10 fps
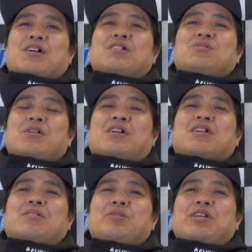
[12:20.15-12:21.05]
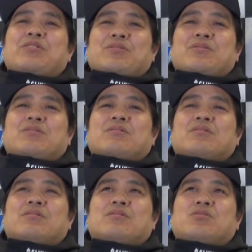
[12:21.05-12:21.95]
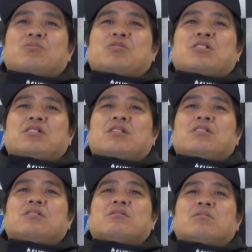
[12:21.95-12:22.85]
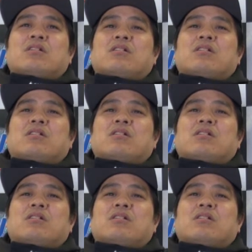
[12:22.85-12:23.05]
はい、上から見れるのも新鮮ですよね、